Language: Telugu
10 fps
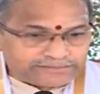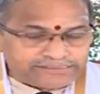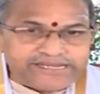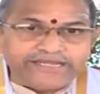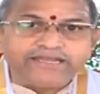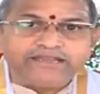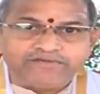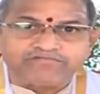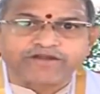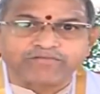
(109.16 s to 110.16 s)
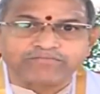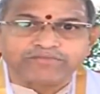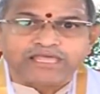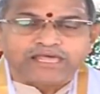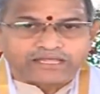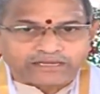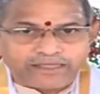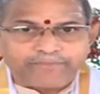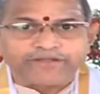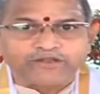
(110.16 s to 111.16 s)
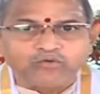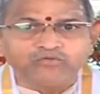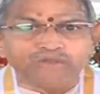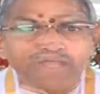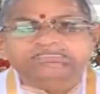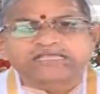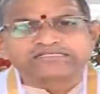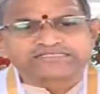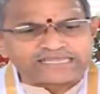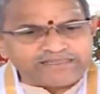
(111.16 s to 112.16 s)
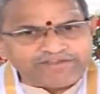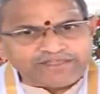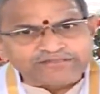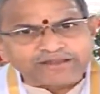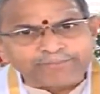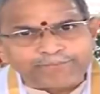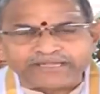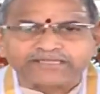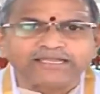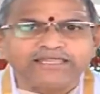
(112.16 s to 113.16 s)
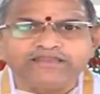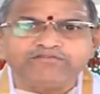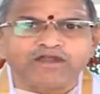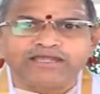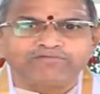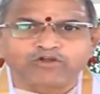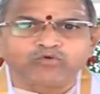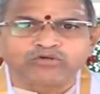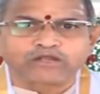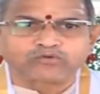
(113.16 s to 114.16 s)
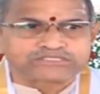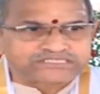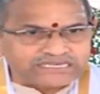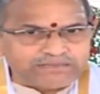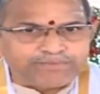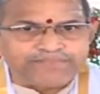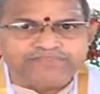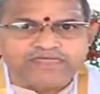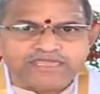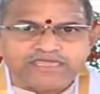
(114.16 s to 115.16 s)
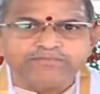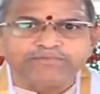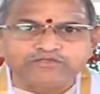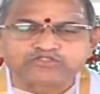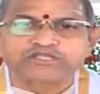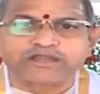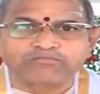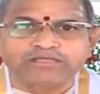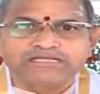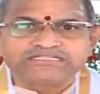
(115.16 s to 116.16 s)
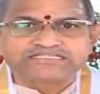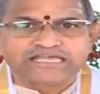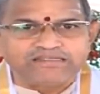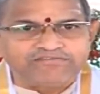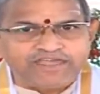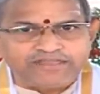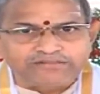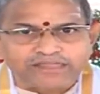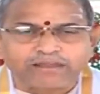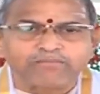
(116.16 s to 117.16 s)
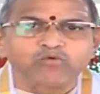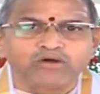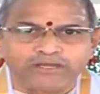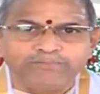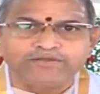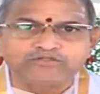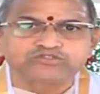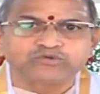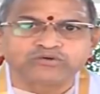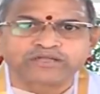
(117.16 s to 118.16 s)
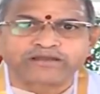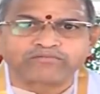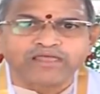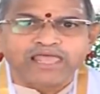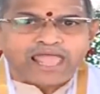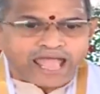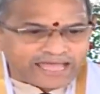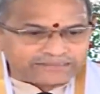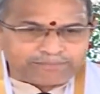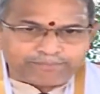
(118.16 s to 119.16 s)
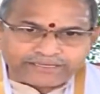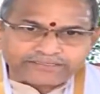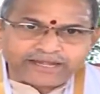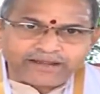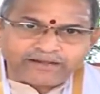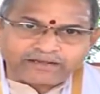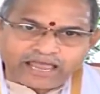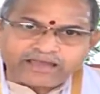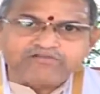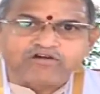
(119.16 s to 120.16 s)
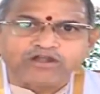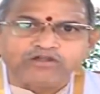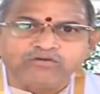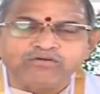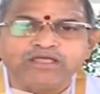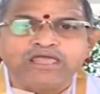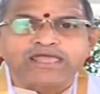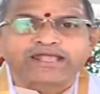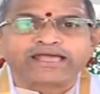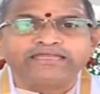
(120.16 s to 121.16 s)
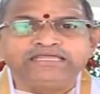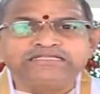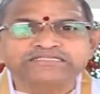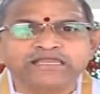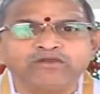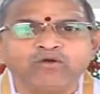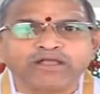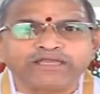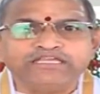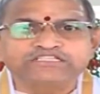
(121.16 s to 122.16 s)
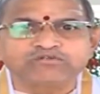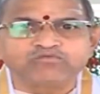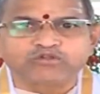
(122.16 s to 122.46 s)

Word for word: నీటిని ఇవ్వడం రేపటి రోజున చలివేంద్రం పెట్టలేని వాళ్ళు ఎవరుంటారో చలిపందిరి అని పిలుస్తారు చలివేంద్రము అని పిలుస్తూ ఉంటారు అది పెట్టడం రాని వాళ్ళు కనీసంలో కనీసం